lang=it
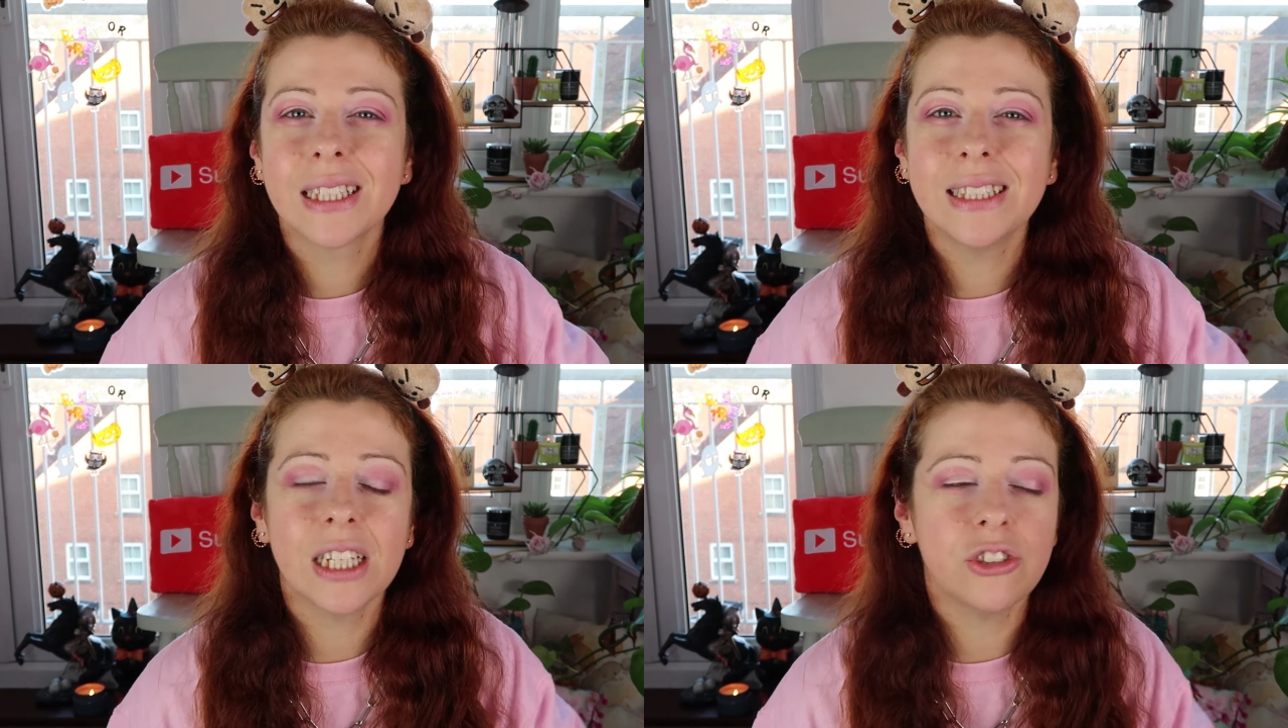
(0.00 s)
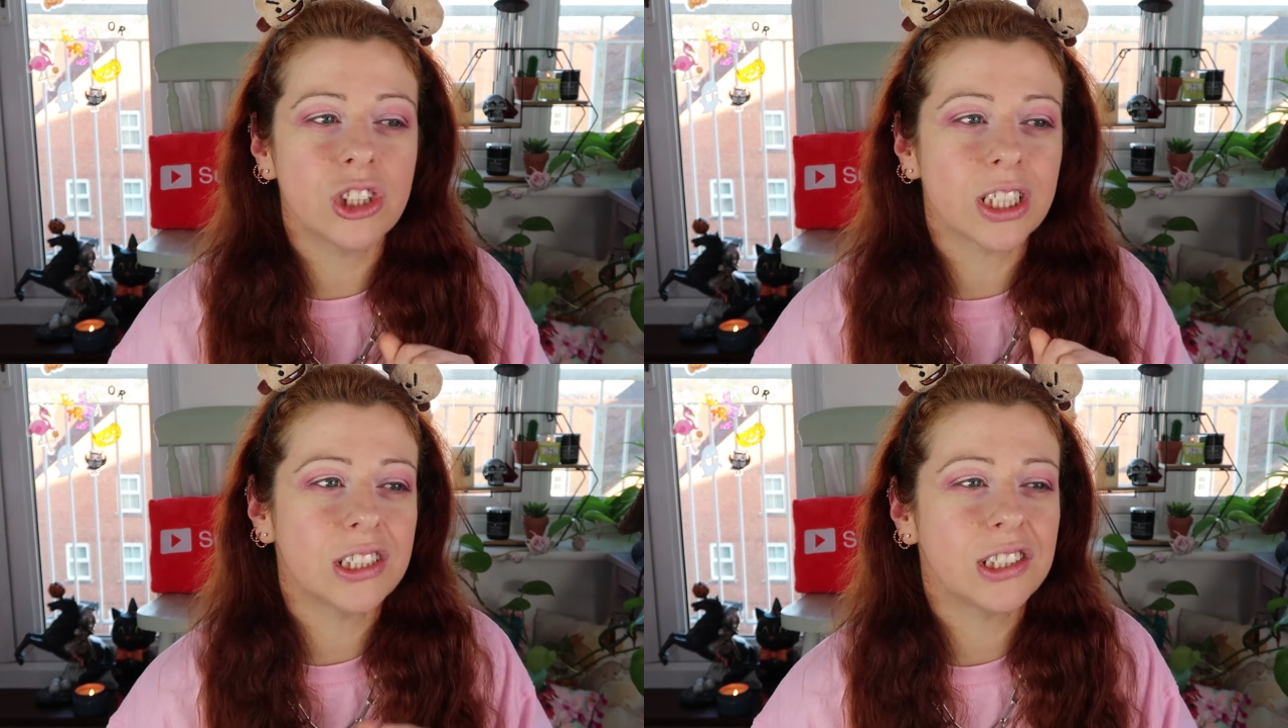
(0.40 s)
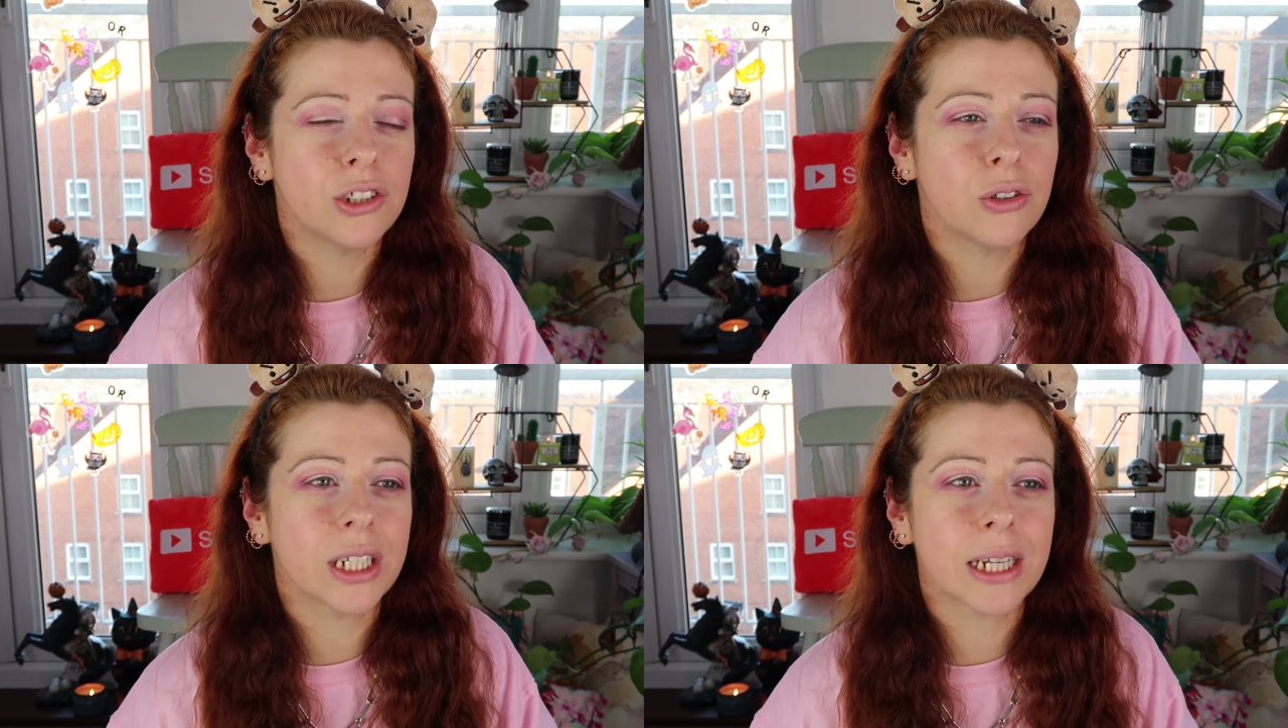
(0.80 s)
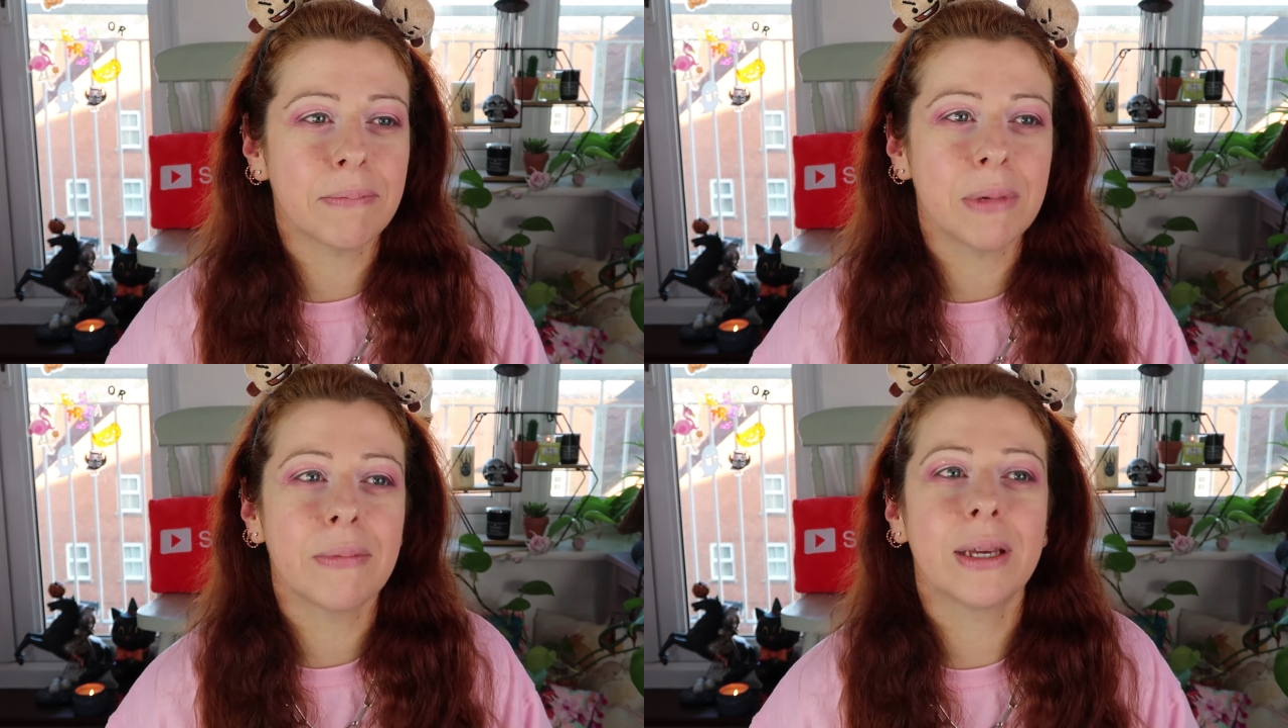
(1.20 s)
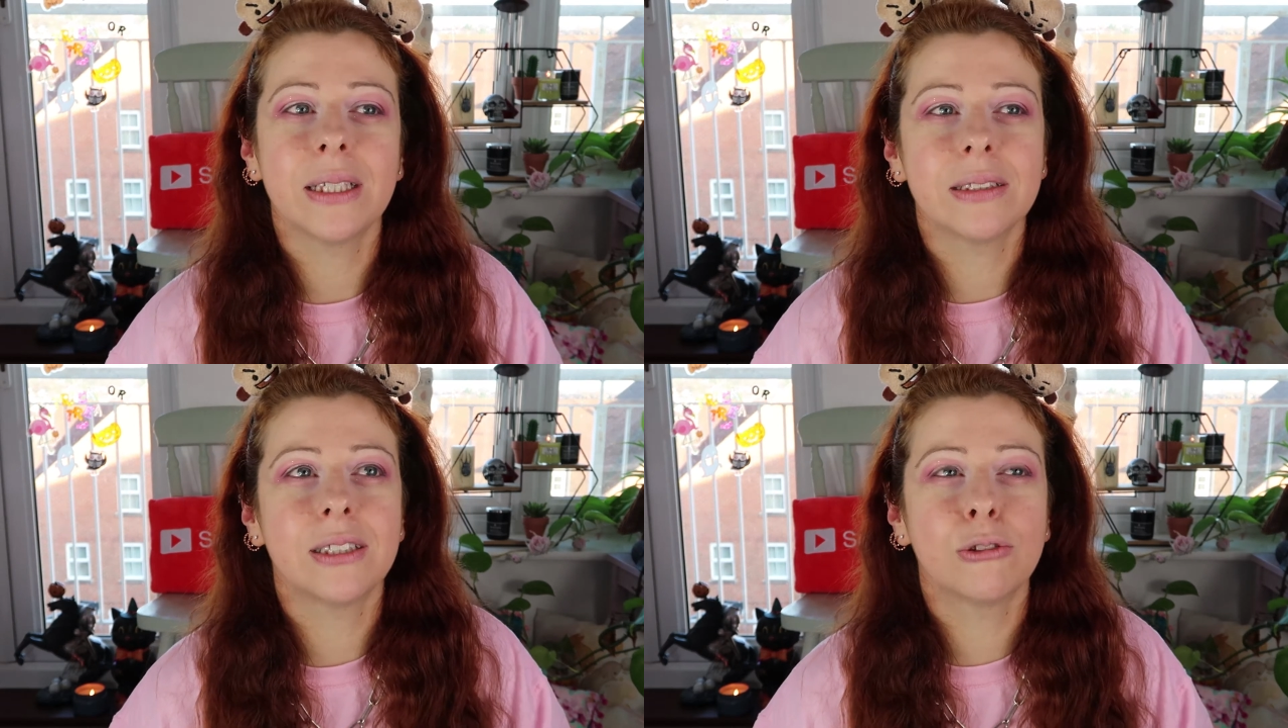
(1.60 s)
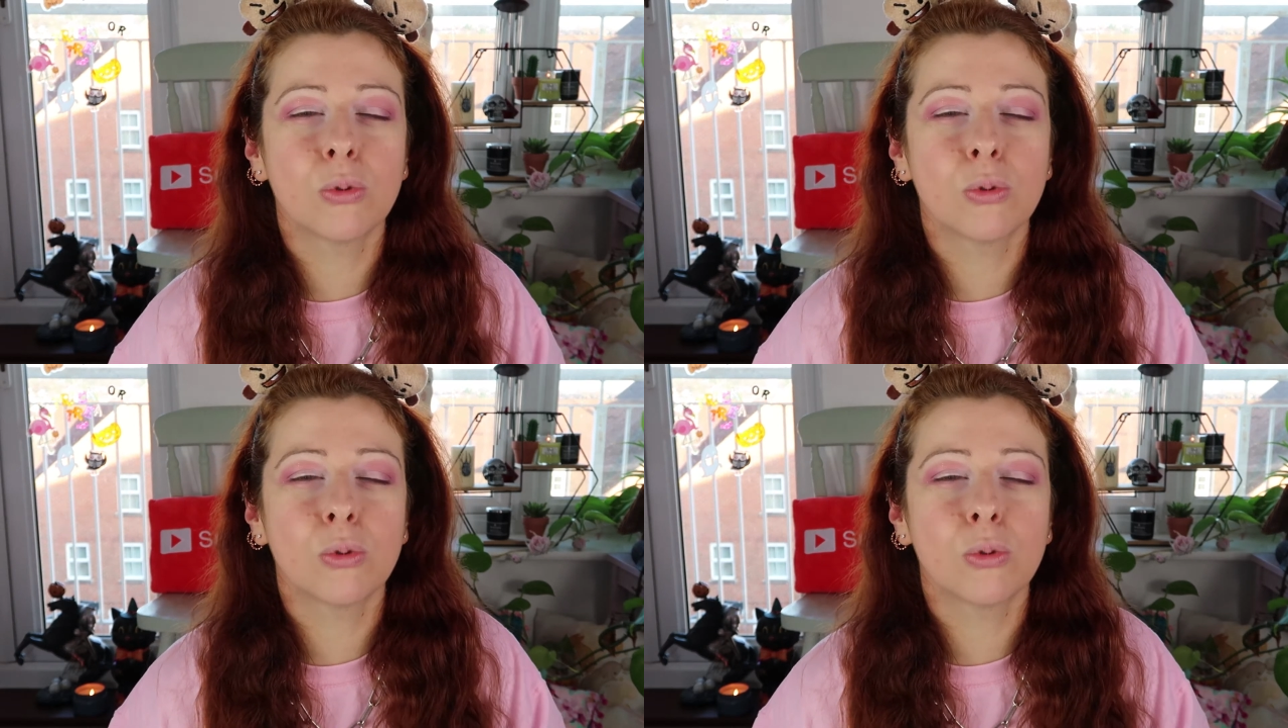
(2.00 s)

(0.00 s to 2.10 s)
di agitazione cambiamenti,